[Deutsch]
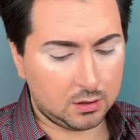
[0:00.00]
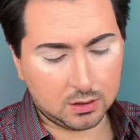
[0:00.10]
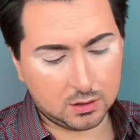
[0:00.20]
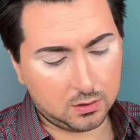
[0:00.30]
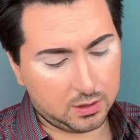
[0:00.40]

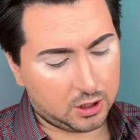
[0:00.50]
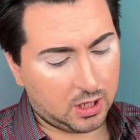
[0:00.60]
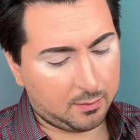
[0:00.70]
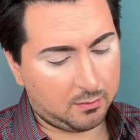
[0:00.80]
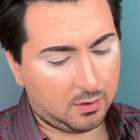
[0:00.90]
So, ich
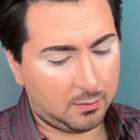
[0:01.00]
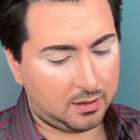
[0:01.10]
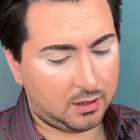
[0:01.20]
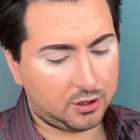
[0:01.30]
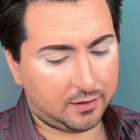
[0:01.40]
schnappe mir
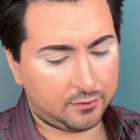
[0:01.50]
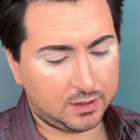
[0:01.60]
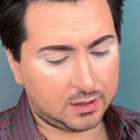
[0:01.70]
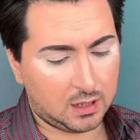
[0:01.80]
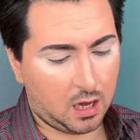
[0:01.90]
meine Jeffree
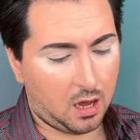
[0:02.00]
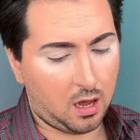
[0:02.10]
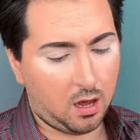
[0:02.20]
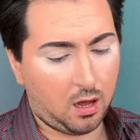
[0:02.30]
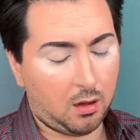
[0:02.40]

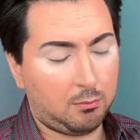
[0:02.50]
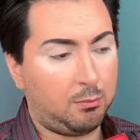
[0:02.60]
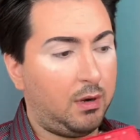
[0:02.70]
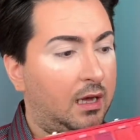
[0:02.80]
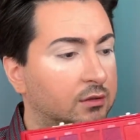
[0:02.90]
Star ähm,
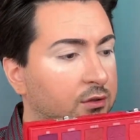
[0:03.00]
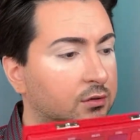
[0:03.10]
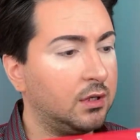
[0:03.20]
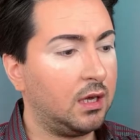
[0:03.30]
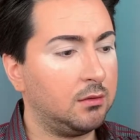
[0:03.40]
Blood
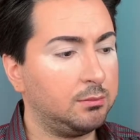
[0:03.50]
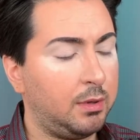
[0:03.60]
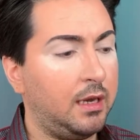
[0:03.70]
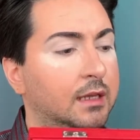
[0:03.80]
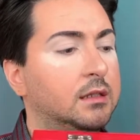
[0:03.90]
Sugar
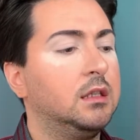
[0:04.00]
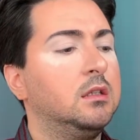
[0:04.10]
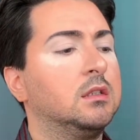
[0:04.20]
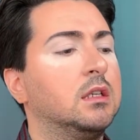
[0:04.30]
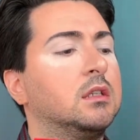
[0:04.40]
Palette.
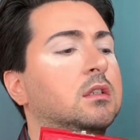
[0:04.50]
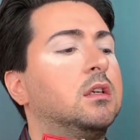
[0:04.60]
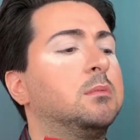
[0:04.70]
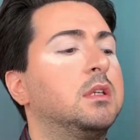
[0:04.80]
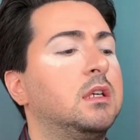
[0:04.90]
Na
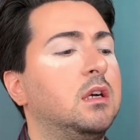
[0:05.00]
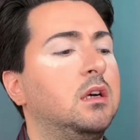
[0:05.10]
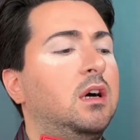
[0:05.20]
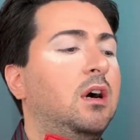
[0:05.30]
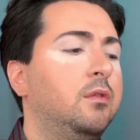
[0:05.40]
komm, geh
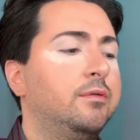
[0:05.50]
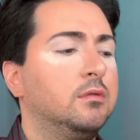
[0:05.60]
auf.